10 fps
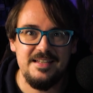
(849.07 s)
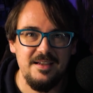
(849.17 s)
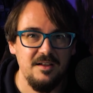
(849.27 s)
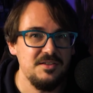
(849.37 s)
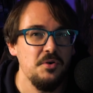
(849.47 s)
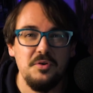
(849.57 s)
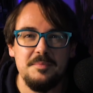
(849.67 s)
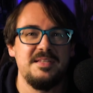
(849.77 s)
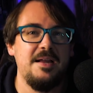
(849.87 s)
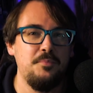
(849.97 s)
die zu
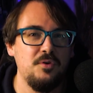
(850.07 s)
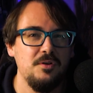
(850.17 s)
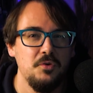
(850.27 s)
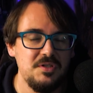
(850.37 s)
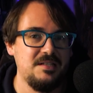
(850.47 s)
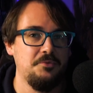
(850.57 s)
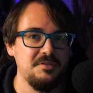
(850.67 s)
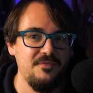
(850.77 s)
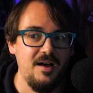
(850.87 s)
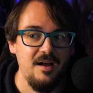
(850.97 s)
irgendeinem Zeitpunkt
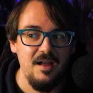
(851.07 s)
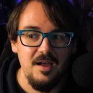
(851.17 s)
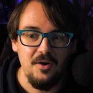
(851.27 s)
nutzlos war.